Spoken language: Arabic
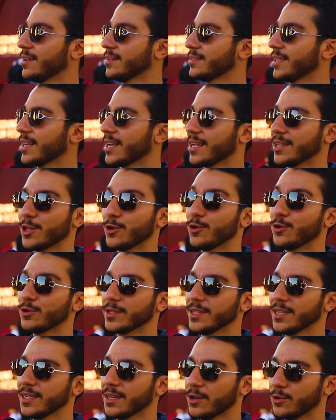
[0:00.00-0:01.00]
سجلت له
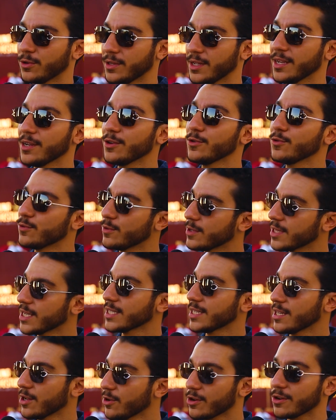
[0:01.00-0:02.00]
اغنيه اغنيه
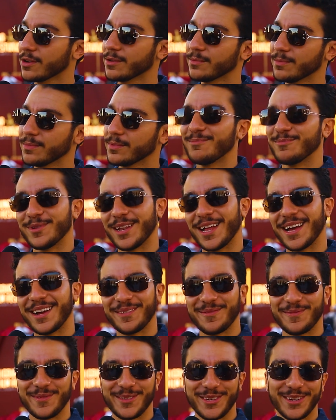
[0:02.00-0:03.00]
ونازله قريب لا
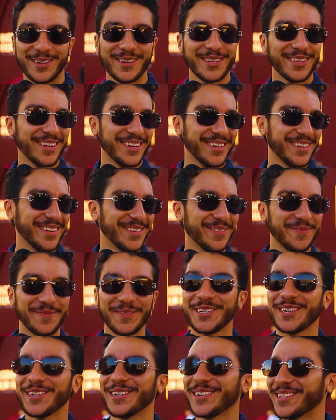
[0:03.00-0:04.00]
مش هقدر
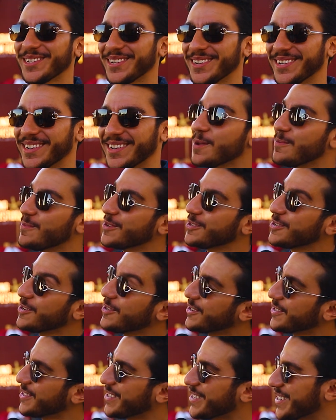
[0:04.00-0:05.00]
مش هقدر مش
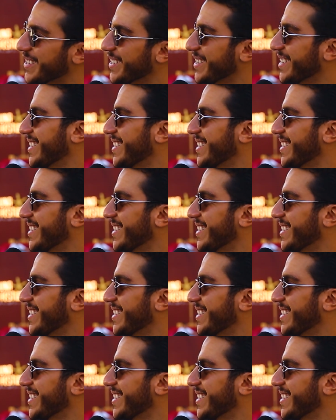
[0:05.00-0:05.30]
هقدر